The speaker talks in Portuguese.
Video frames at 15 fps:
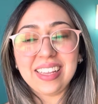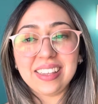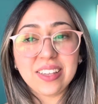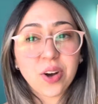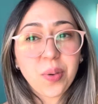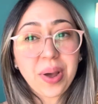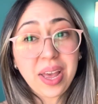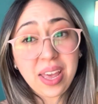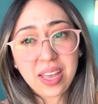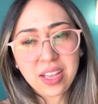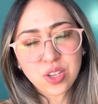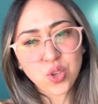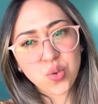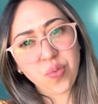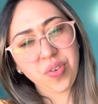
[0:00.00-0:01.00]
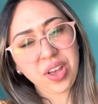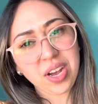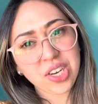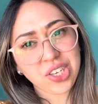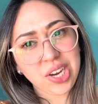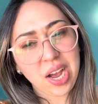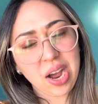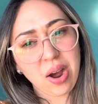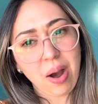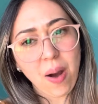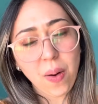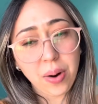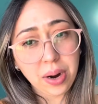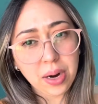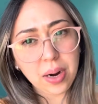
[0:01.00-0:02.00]
Então é isso, viajar com a
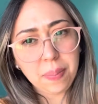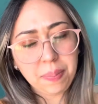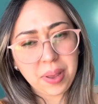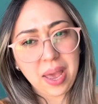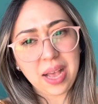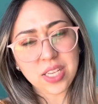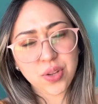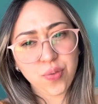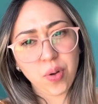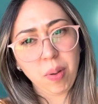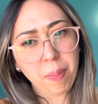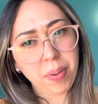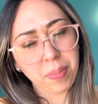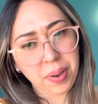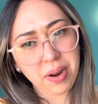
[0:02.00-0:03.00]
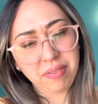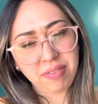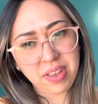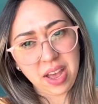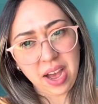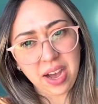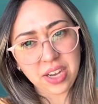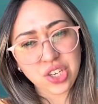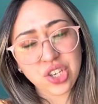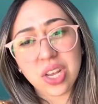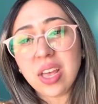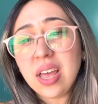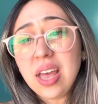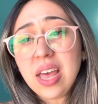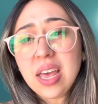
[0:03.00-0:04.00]
Urb, essa foi minha primeira
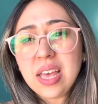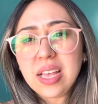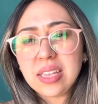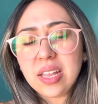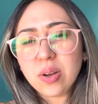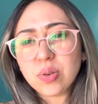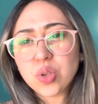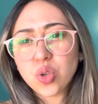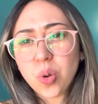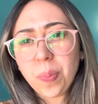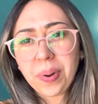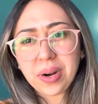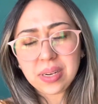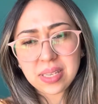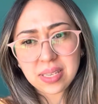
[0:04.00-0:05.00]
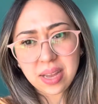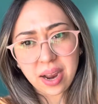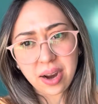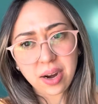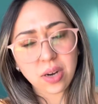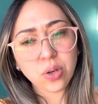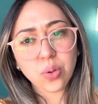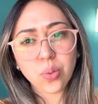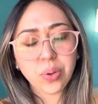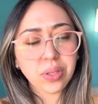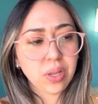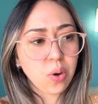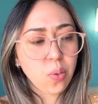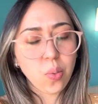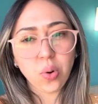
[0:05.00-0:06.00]
viagem e deu super certo.
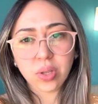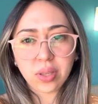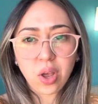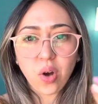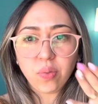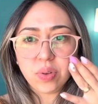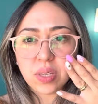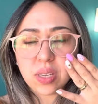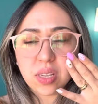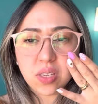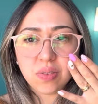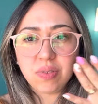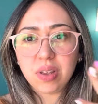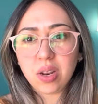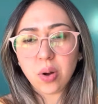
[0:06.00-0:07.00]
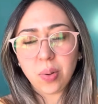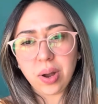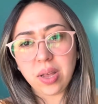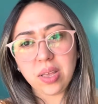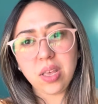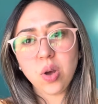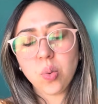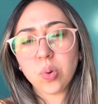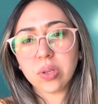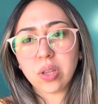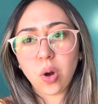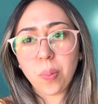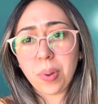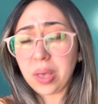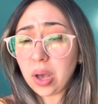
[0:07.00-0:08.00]
Então o hotel vocês viram aí, um
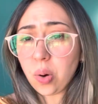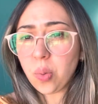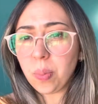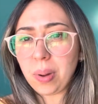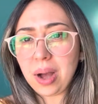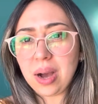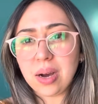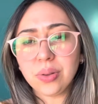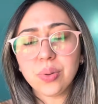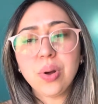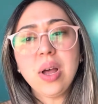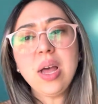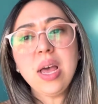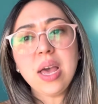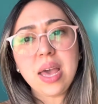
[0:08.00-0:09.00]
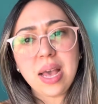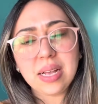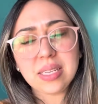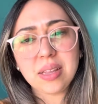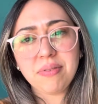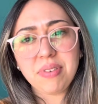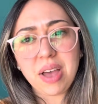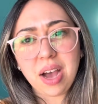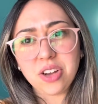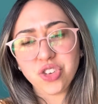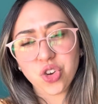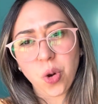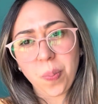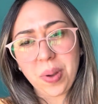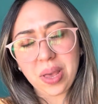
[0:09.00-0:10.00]
hotel bem arrumado. Essa viagem
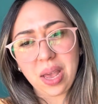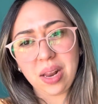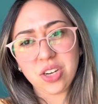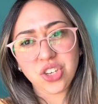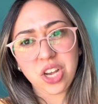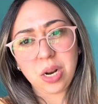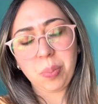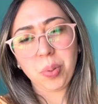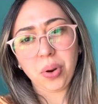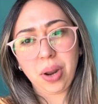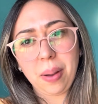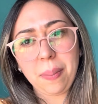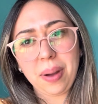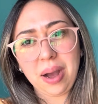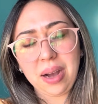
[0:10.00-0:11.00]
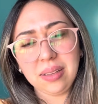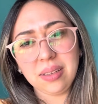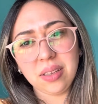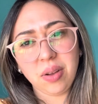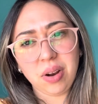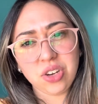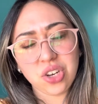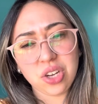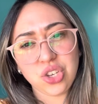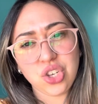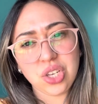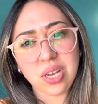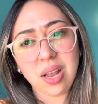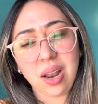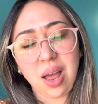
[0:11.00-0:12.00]
que eu peguei, ela já era programada, então ela já
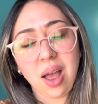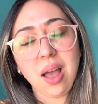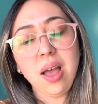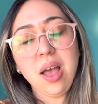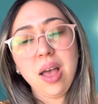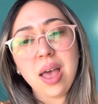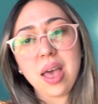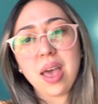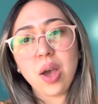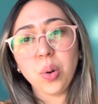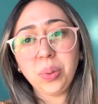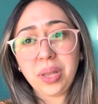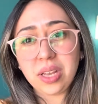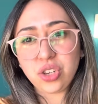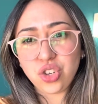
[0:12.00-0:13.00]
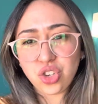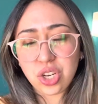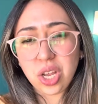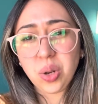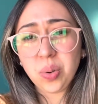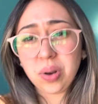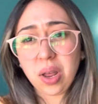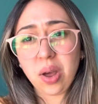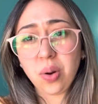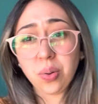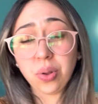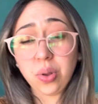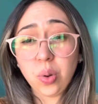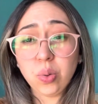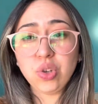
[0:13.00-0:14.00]
tinha lá é, o destino, né,
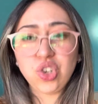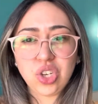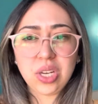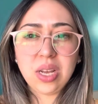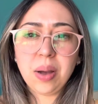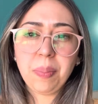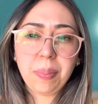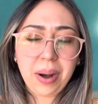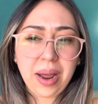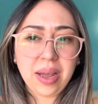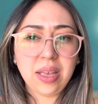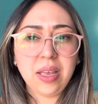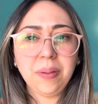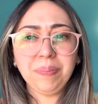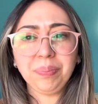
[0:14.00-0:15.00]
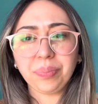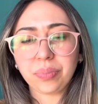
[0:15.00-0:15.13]
e o dia para ir,